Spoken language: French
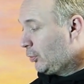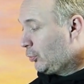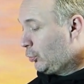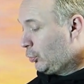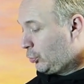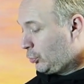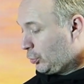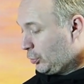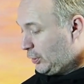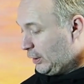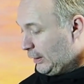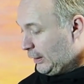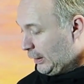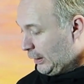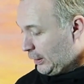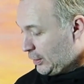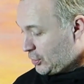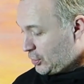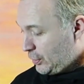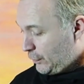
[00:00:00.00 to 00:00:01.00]
de ce
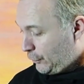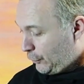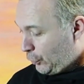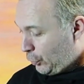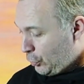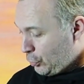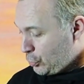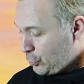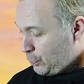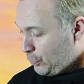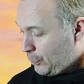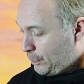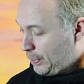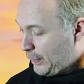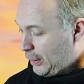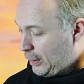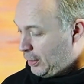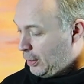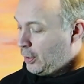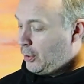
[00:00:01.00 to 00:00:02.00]
côté-là, j'ai franchement
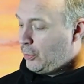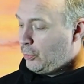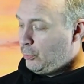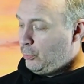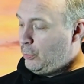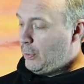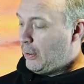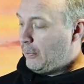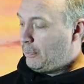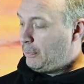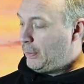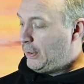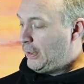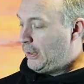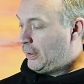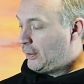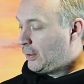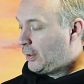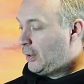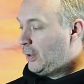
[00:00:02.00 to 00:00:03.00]
pas eu à me
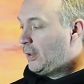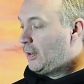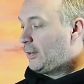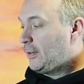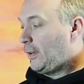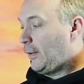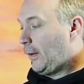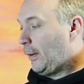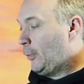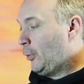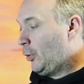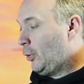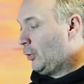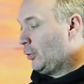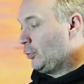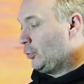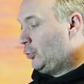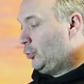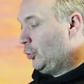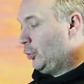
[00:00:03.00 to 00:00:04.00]
plaindre. C'est vraiment
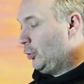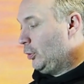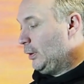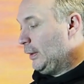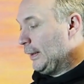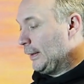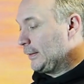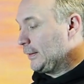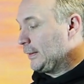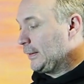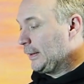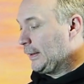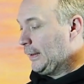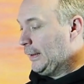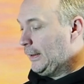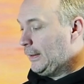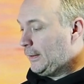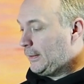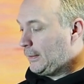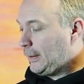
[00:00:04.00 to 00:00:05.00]
de la
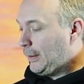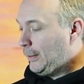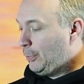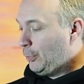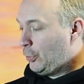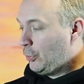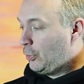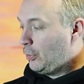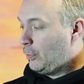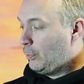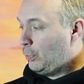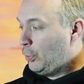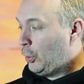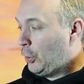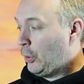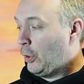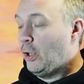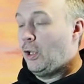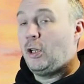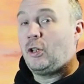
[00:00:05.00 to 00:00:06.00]
très très bonne
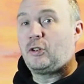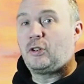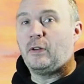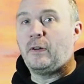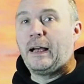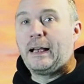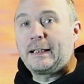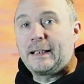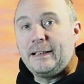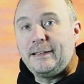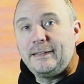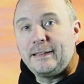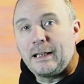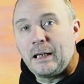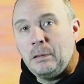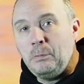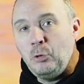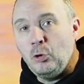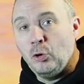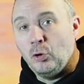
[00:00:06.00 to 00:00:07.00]
botte. C'est vrai qu'elle
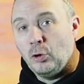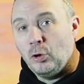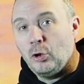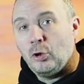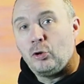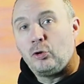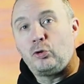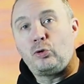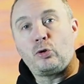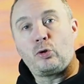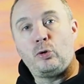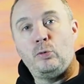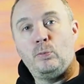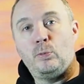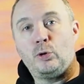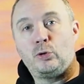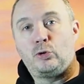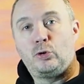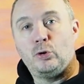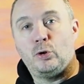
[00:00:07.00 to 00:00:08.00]
irait mieux sur une
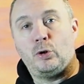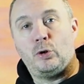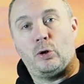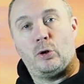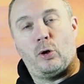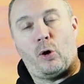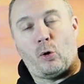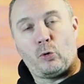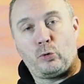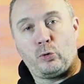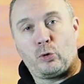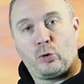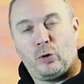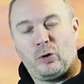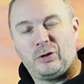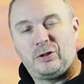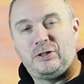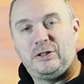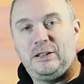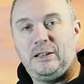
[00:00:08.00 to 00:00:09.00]
moto euh,
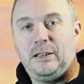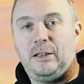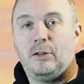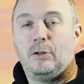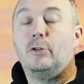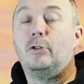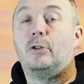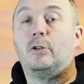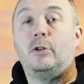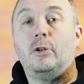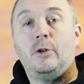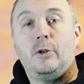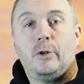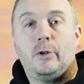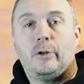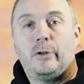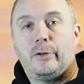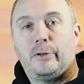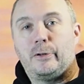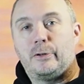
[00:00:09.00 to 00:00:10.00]
enduro, style euh,
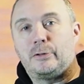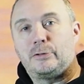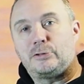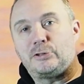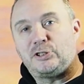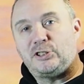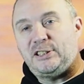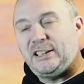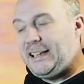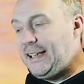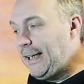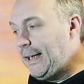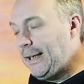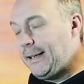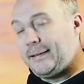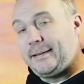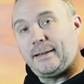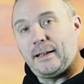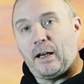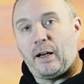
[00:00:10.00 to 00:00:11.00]
euh,
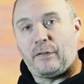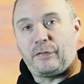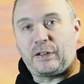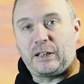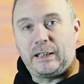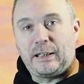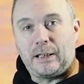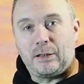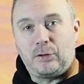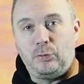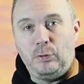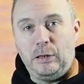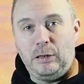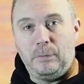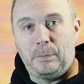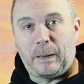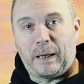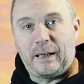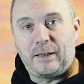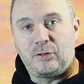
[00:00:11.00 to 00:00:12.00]
GS, Africa Twin
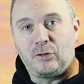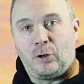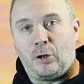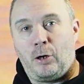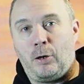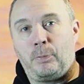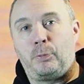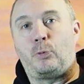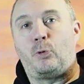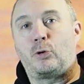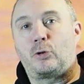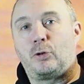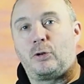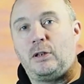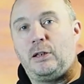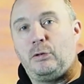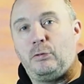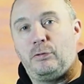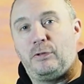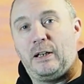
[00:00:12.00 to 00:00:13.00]
par exemple, ou encore
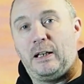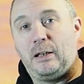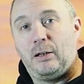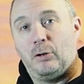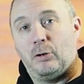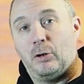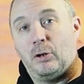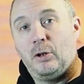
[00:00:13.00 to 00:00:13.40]
les nouvelles